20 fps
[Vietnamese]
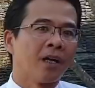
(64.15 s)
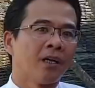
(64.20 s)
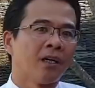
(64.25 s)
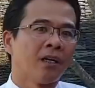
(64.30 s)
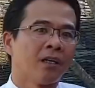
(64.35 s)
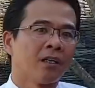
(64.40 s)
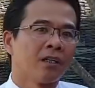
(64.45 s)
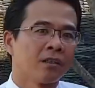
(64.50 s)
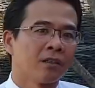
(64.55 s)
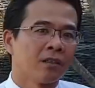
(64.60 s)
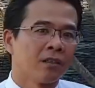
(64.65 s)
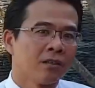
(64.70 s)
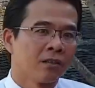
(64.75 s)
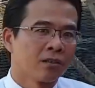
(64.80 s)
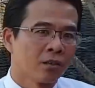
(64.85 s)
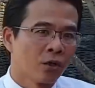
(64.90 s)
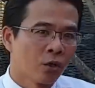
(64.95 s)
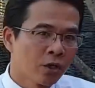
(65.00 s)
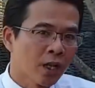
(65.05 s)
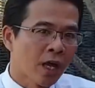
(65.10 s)
bạn à,
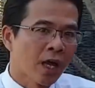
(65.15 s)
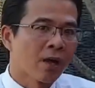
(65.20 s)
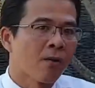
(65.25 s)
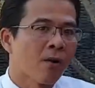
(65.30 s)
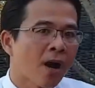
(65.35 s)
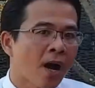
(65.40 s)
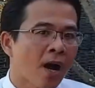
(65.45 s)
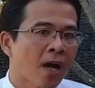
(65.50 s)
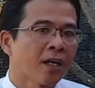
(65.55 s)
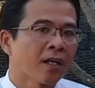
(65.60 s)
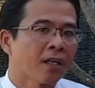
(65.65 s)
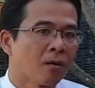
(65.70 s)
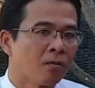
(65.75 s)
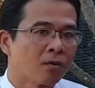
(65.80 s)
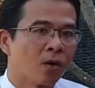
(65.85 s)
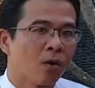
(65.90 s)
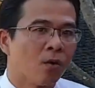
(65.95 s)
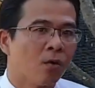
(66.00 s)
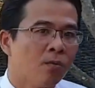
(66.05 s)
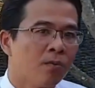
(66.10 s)
tối đa hóa cái
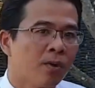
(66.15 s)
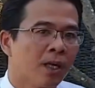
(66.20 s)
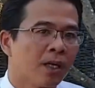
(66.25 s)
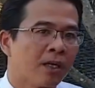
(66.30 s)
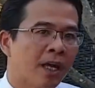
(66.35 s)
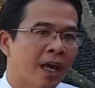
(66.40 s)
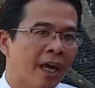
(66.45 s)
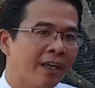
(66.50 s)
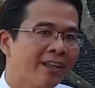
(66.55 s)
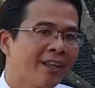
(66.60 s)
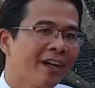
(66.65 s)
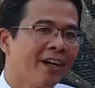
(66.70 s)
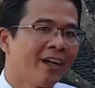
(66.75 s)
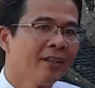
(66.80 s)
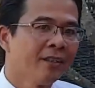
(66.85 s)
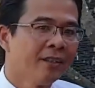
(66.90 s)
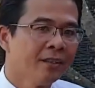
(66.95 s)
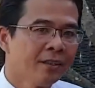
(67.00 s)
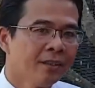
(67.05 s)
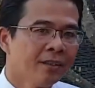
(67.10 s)
công cụ mà hạn
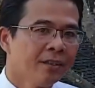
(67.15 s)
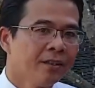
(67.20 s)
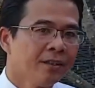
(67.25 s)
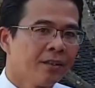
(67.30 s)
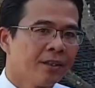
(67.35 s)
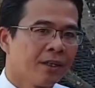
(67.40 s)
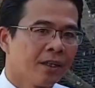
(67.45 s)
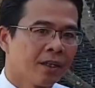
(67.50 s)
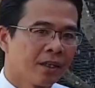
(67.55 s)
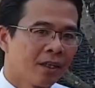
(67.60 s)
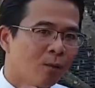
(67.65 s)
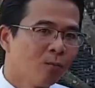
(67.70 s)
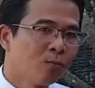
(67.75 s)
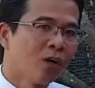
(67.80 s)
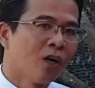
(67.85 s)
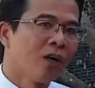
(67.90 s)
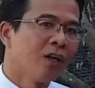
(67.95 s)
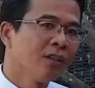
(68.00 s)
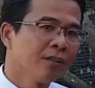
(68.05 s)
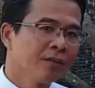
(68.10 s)
chế à,
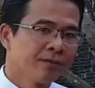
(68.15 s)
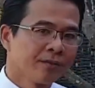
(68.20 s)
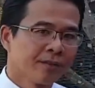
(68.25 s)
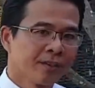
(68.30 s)
đóng thuế